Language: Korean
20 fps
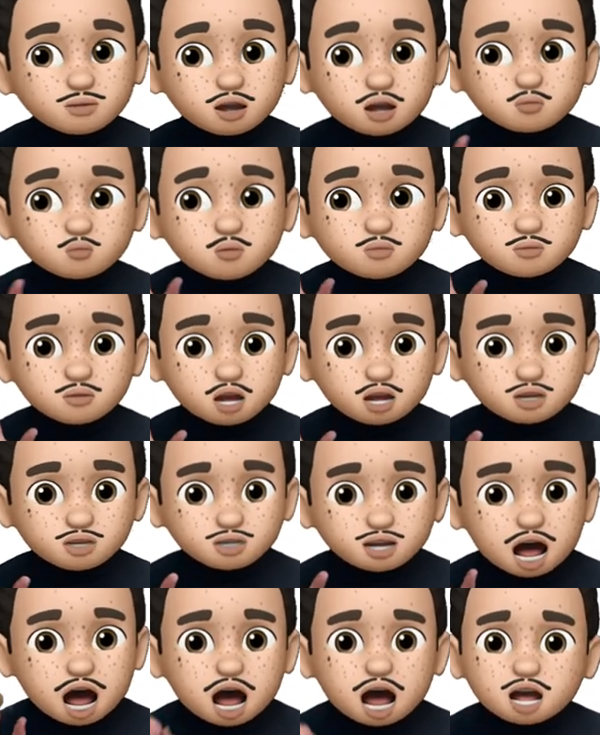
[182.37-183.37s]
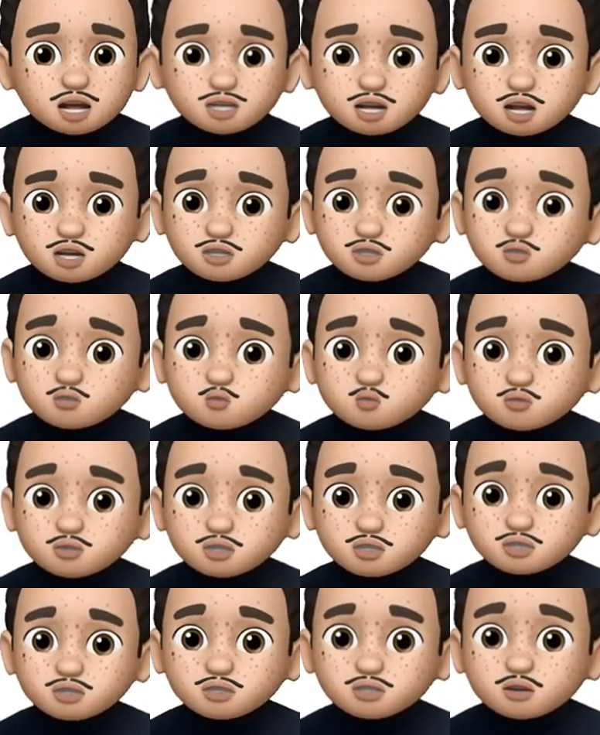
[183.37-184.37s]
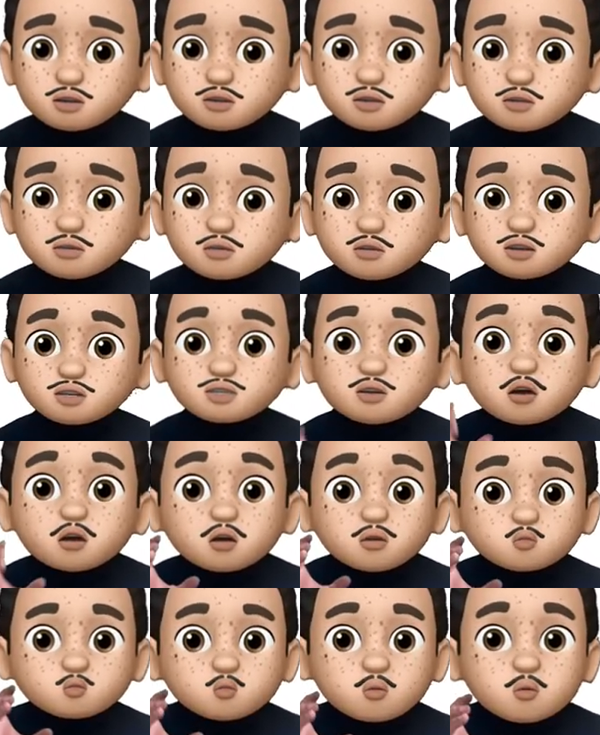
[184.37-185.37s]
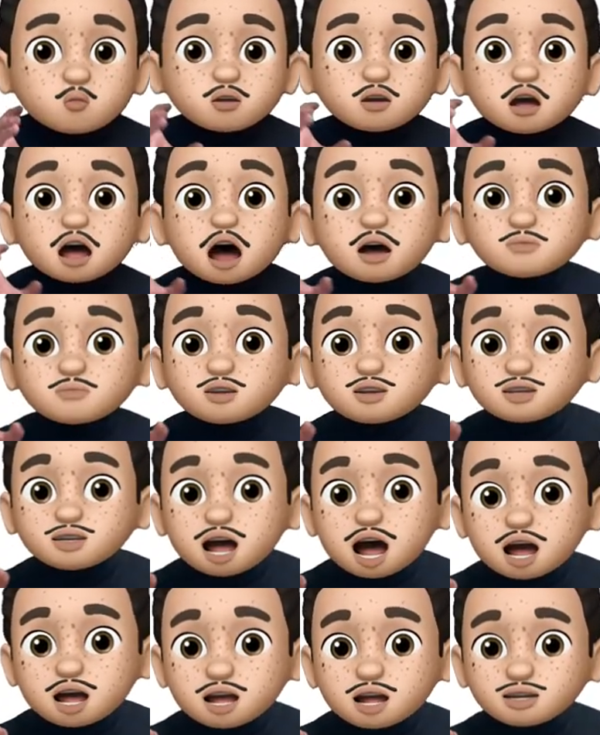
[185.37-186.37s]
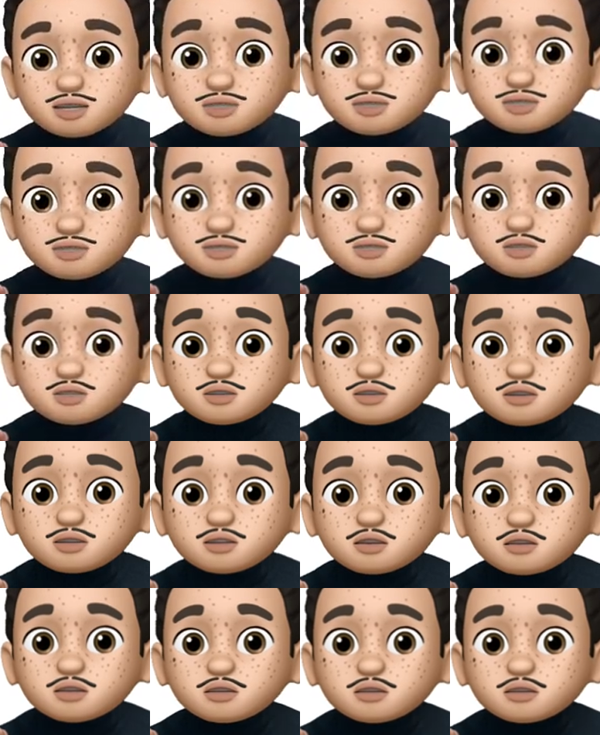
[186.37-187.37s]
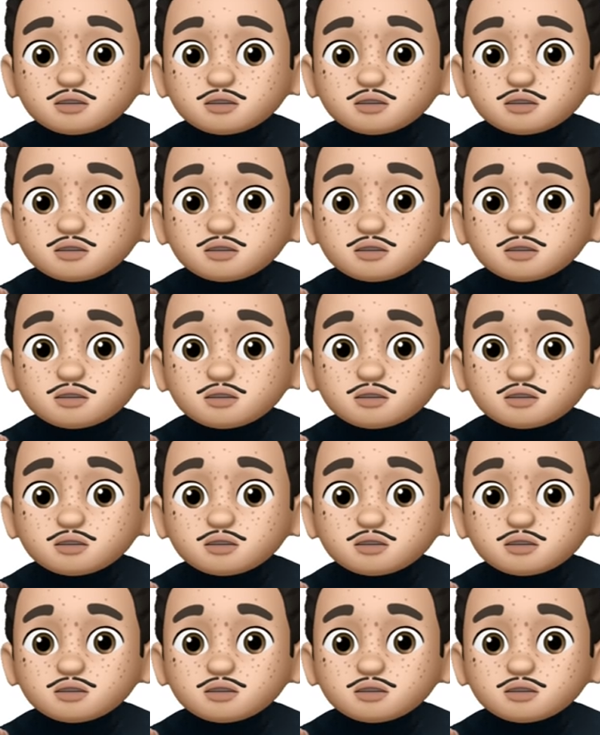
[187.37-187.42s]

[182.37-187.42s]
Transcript: 바로 뭡니까? 당하다라는 뜻도 있어요. 그래서 놀람을 당했어.